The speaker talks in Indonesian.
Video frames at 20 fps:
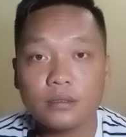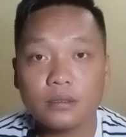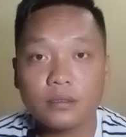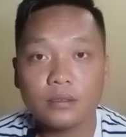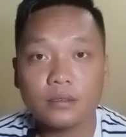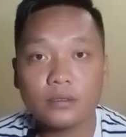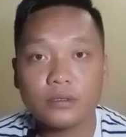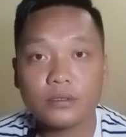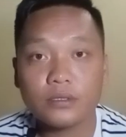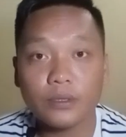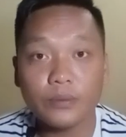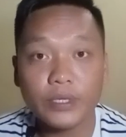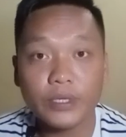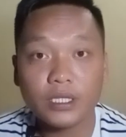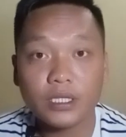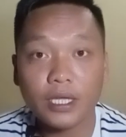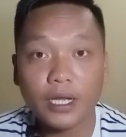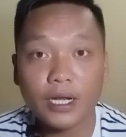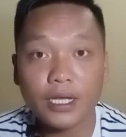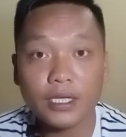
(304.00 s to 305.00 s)

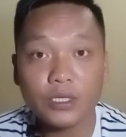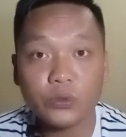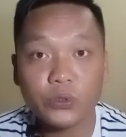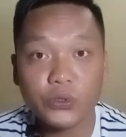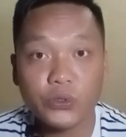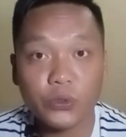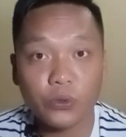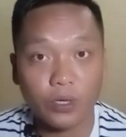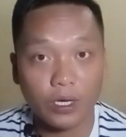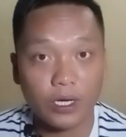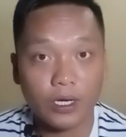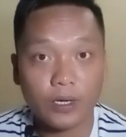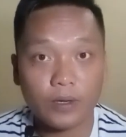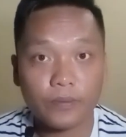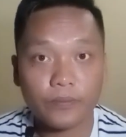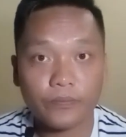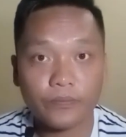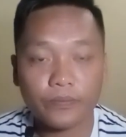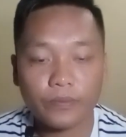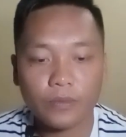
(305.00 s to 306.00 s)
Sementara itu juga,
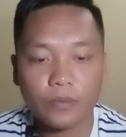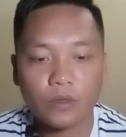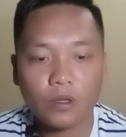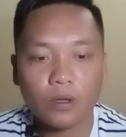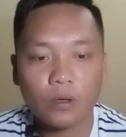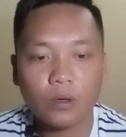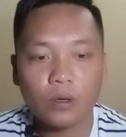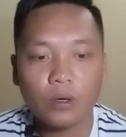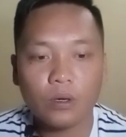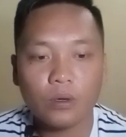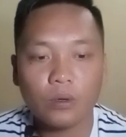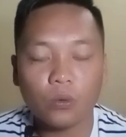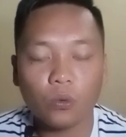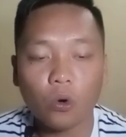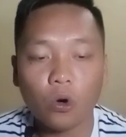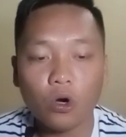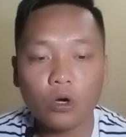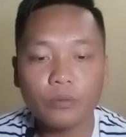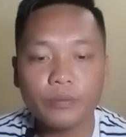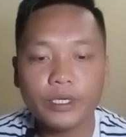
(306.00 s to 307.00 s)

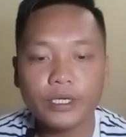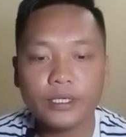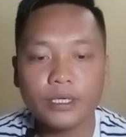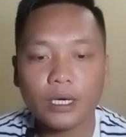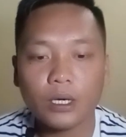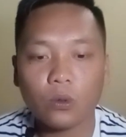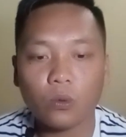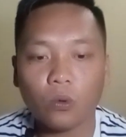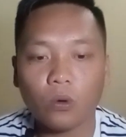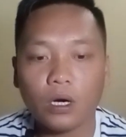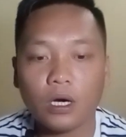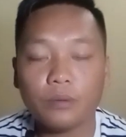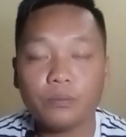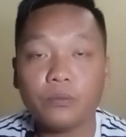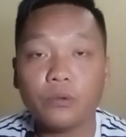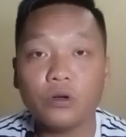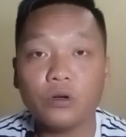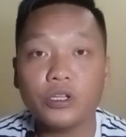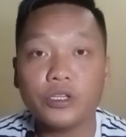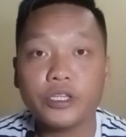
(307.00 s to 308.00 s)
Wong mendakwa
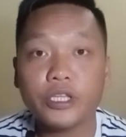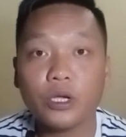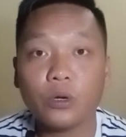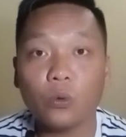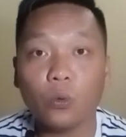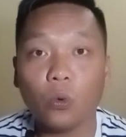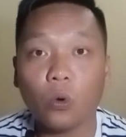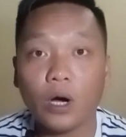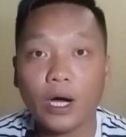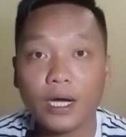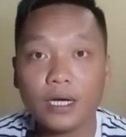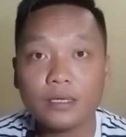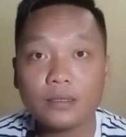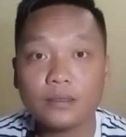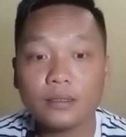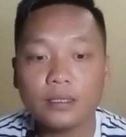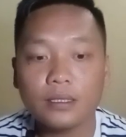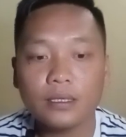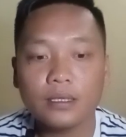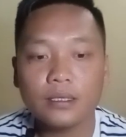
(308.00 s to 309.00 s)
politik Wang
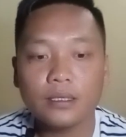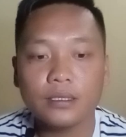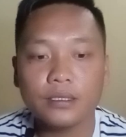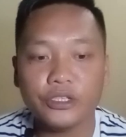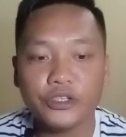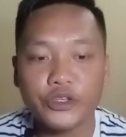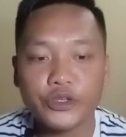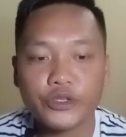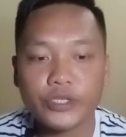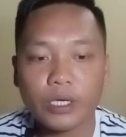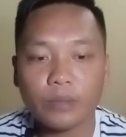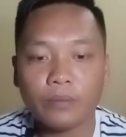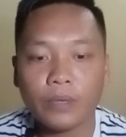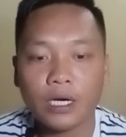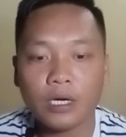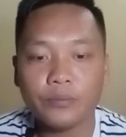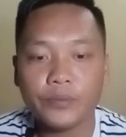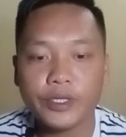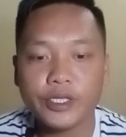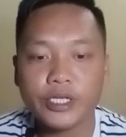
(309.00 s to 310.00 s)
di Sabah
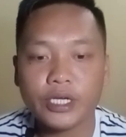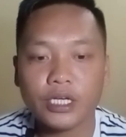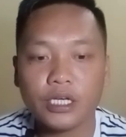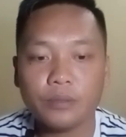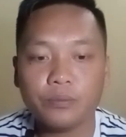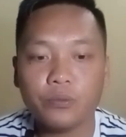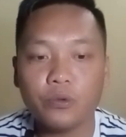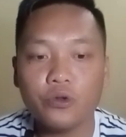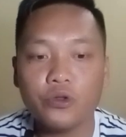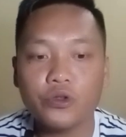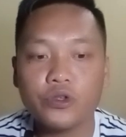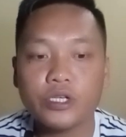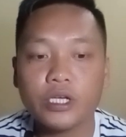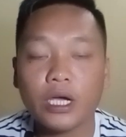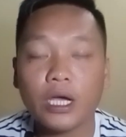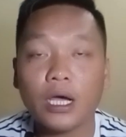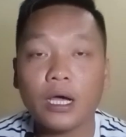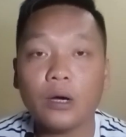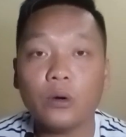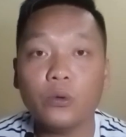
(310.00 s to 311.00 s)
menjadi
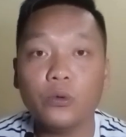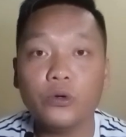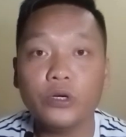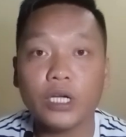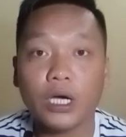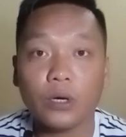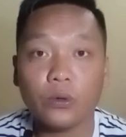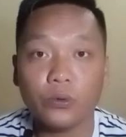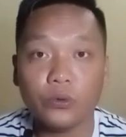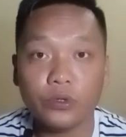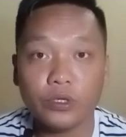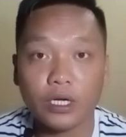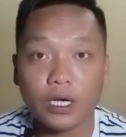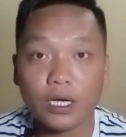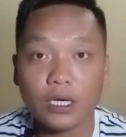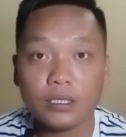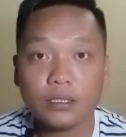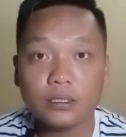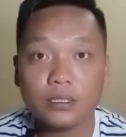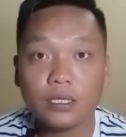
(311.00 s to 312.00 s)
punca
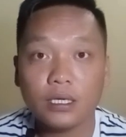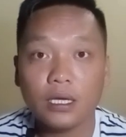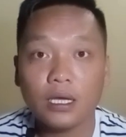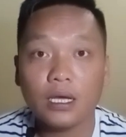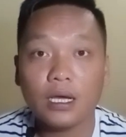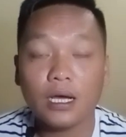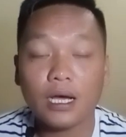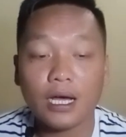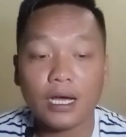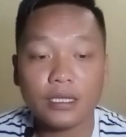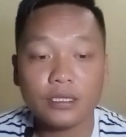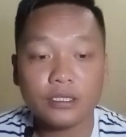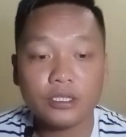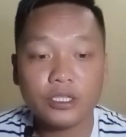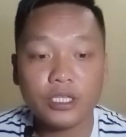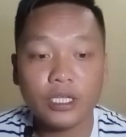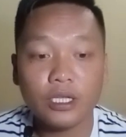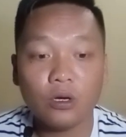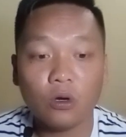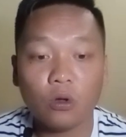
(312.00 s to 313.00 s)
undang-undang
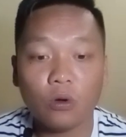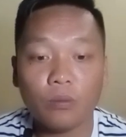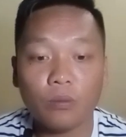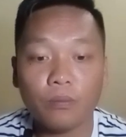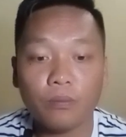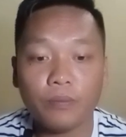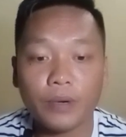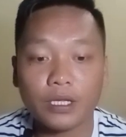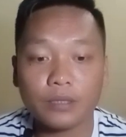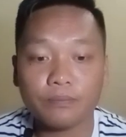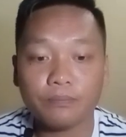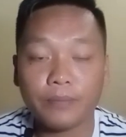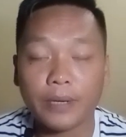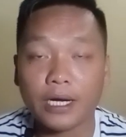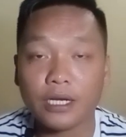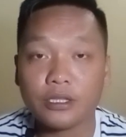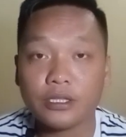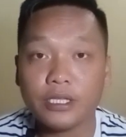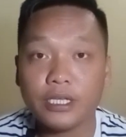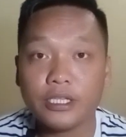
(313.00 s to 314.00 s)
anti lompat
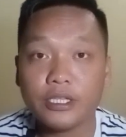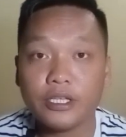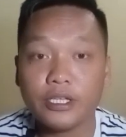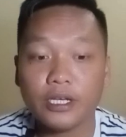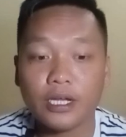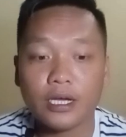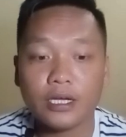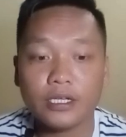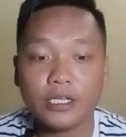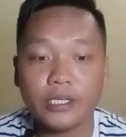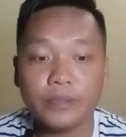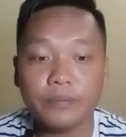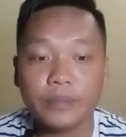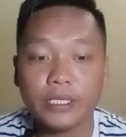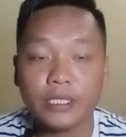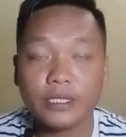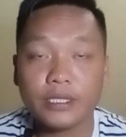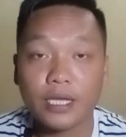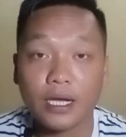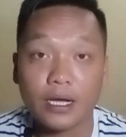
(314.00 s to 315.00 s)
parti tidak
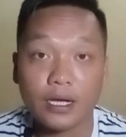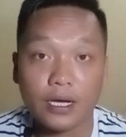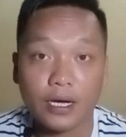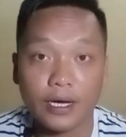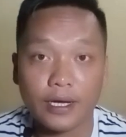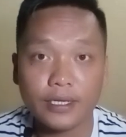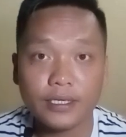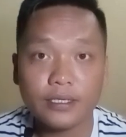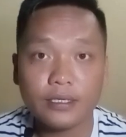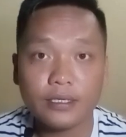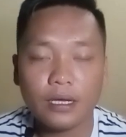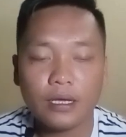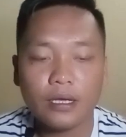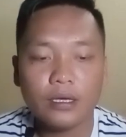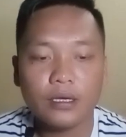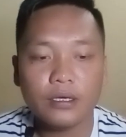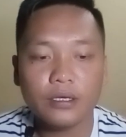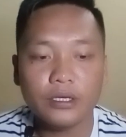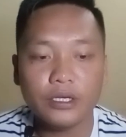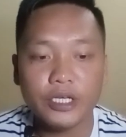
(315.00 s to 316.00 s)
dibentangkan
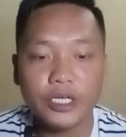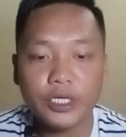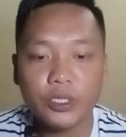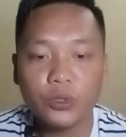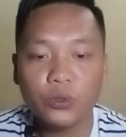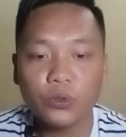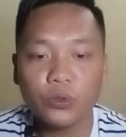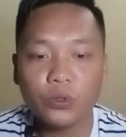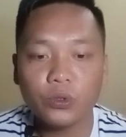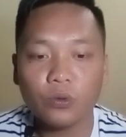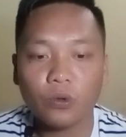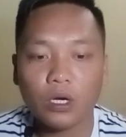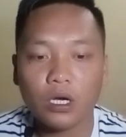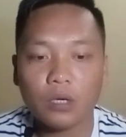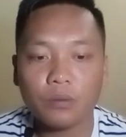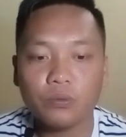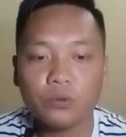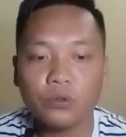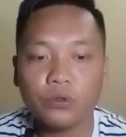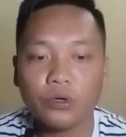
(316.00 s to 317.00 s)
di DUN
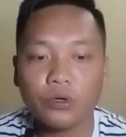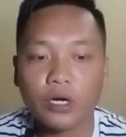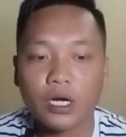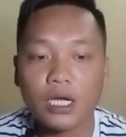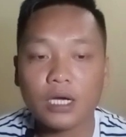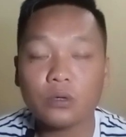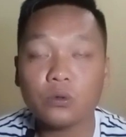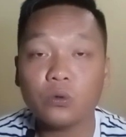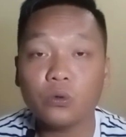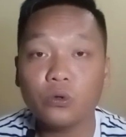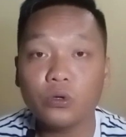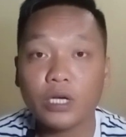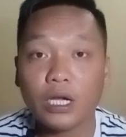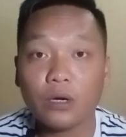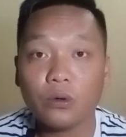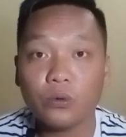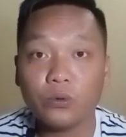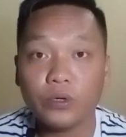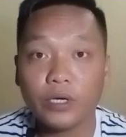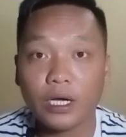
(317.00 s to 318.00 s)
walaupun rang
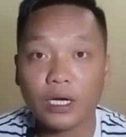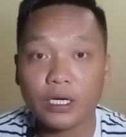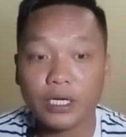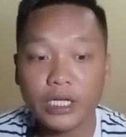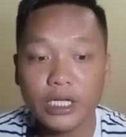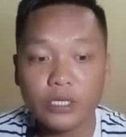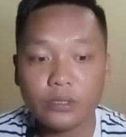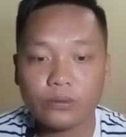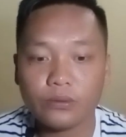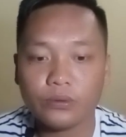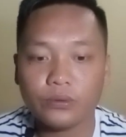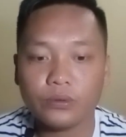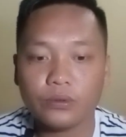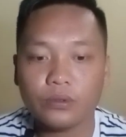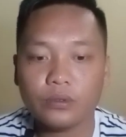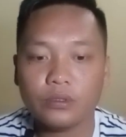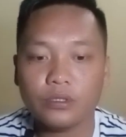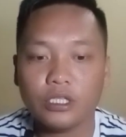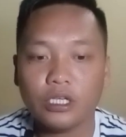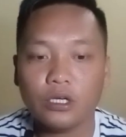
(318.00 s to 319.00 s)
undang-undang itu
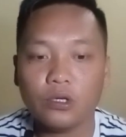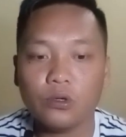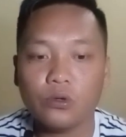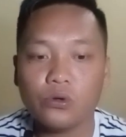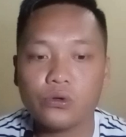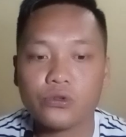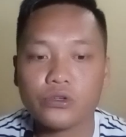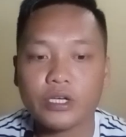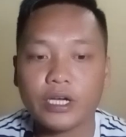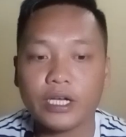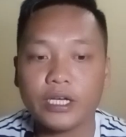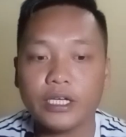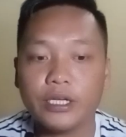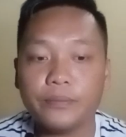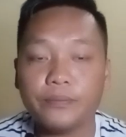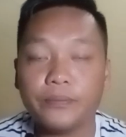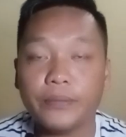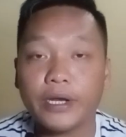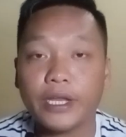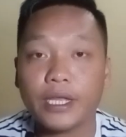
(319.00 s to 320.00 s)
diluluskan di
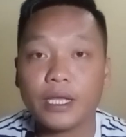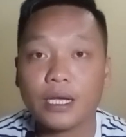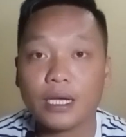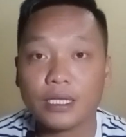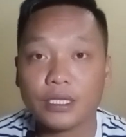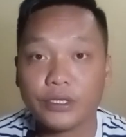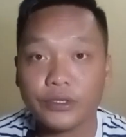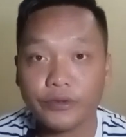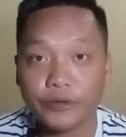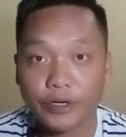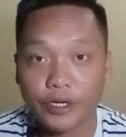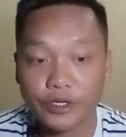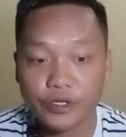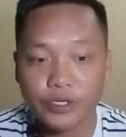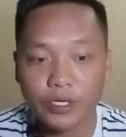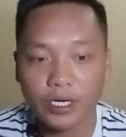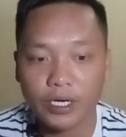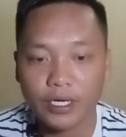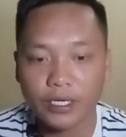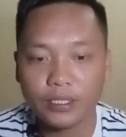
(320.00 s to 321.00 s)
peringkat
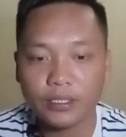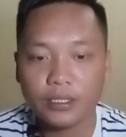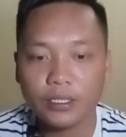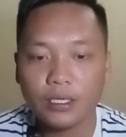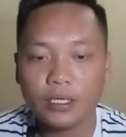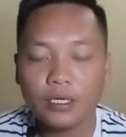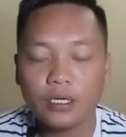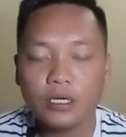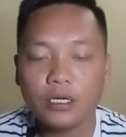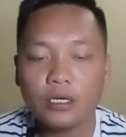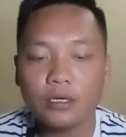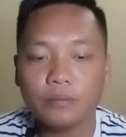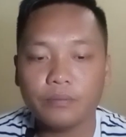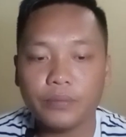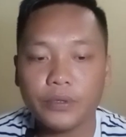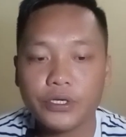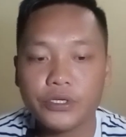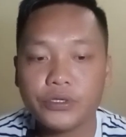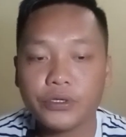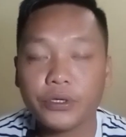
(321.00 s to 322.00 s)
kerajaan,
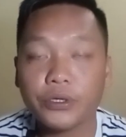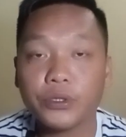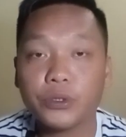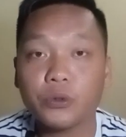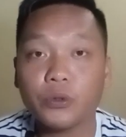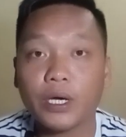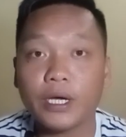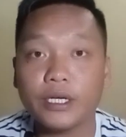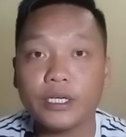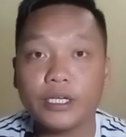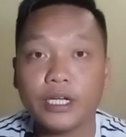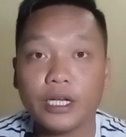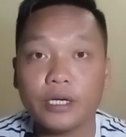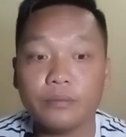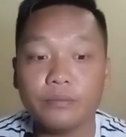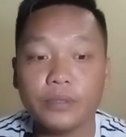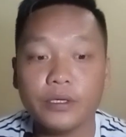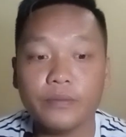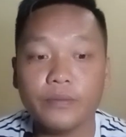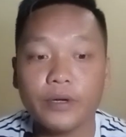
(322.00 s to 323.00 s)
persekutuan dan
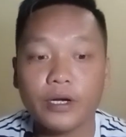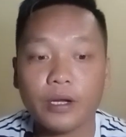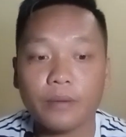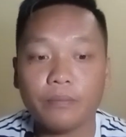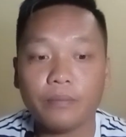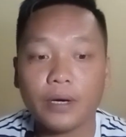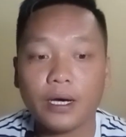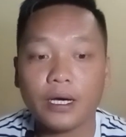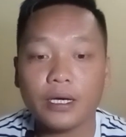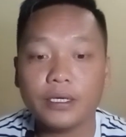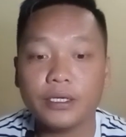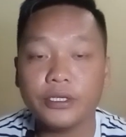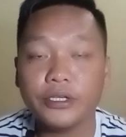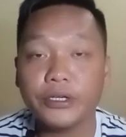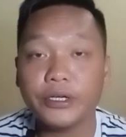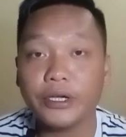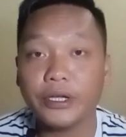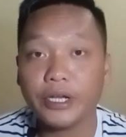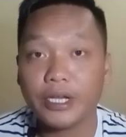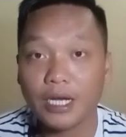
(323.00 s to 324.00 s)
beberapa
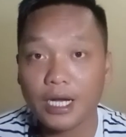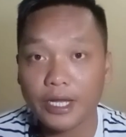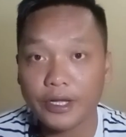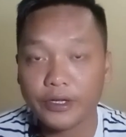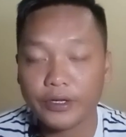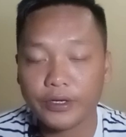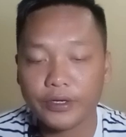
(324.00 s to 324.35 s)
negeri lain.